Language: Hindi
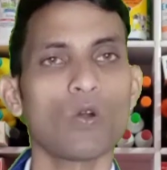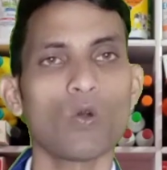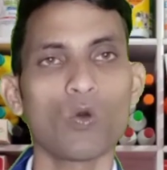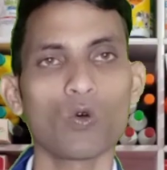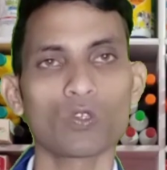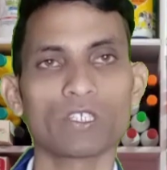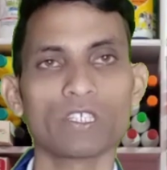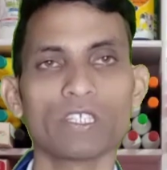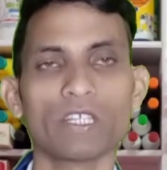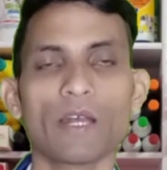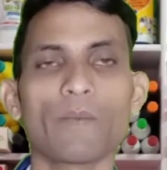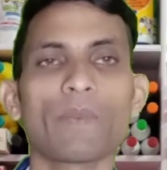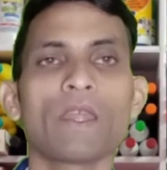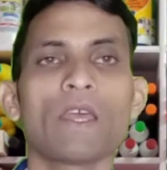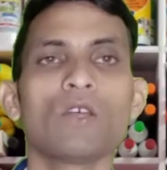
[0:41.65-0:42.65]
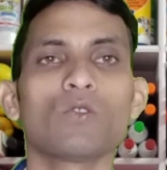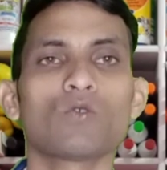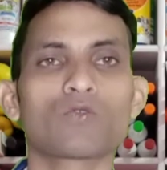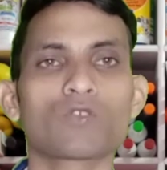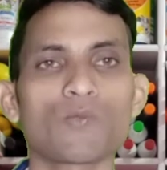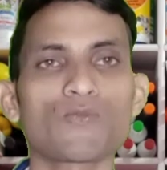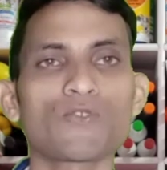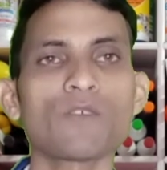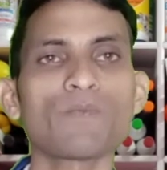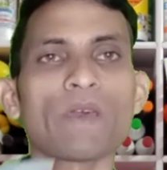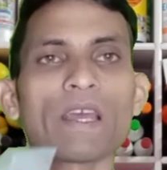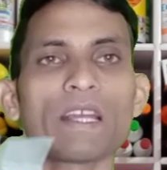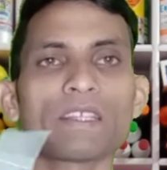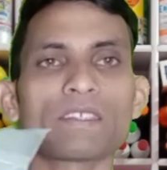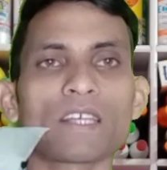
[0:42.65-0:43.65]
होती है तो सबसे
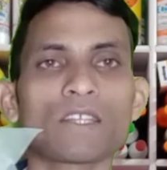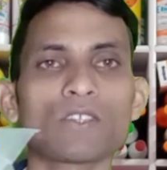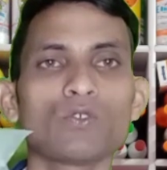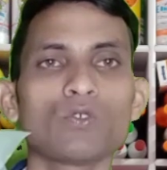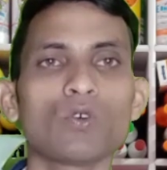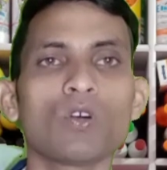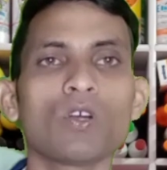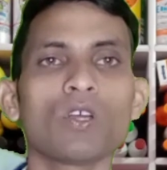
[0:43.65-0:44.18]
पहले साथियों